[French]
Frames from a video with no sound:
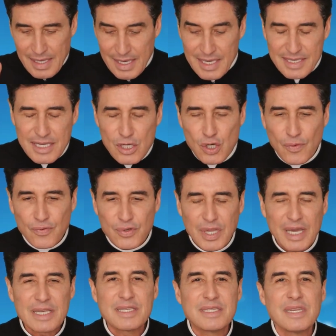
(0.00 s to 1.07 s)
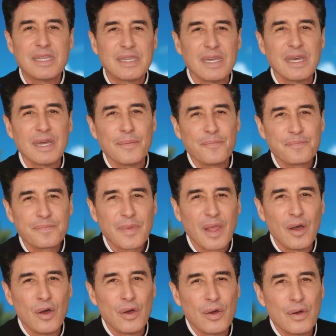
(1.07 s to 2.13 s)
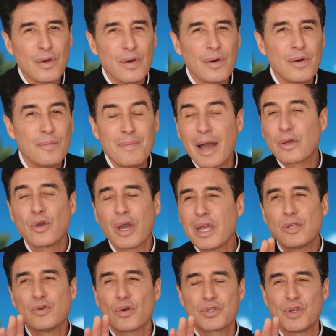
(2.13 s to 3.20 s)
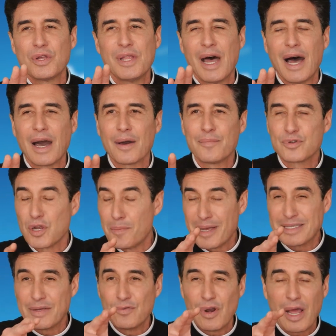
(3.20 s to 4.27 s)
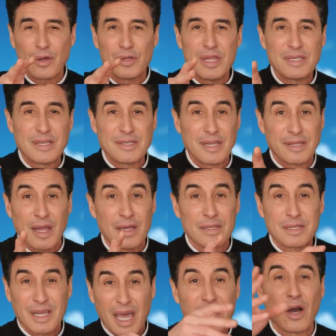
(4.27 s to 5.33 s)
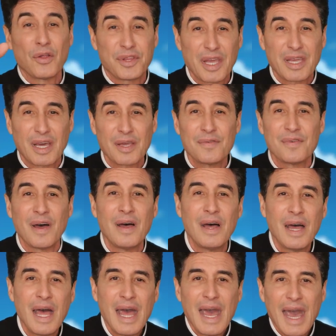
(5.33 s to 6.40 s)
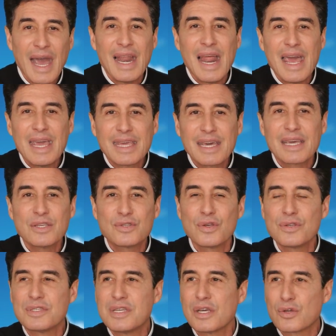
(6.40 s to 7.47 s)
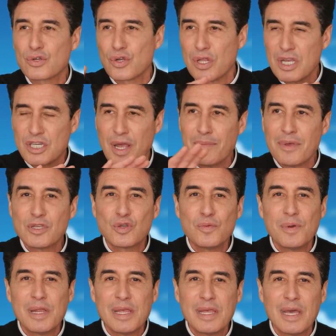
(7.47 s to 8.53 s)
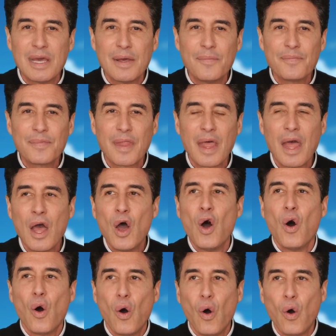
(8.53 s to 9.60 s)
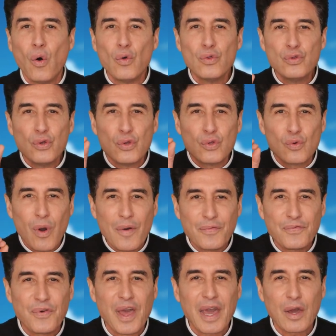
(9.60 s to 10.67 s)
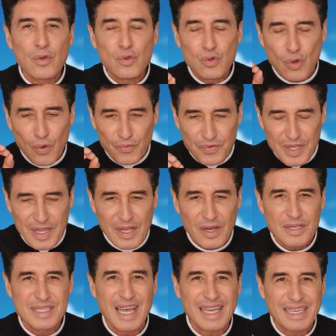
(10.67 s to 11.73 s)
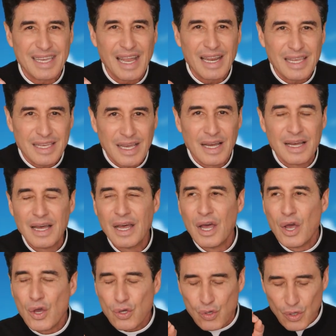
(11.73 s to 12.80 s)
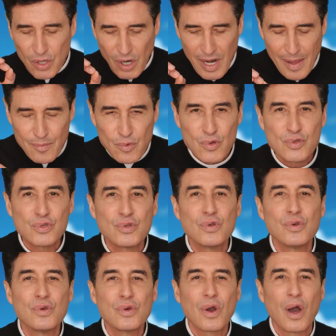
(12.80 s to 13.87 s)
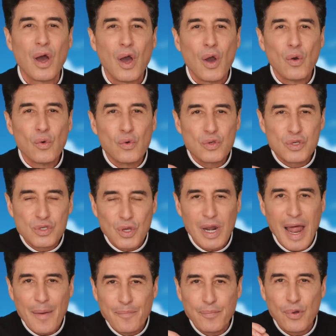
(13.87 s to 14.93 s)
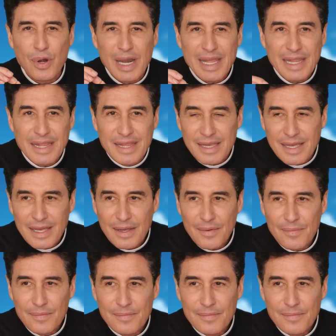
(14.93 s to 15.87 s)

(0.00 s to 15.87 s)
Ici, je voudrais citer euh, Marguerite Yourcenar. Je ne sais pas si vous la connaissez, c'est un très grand écrivain. Elle a écrit ceci que je n'ai jamais oublié. On ne doit faire une confidence à quelqu'un que dans la mesure où cela peut l'aider.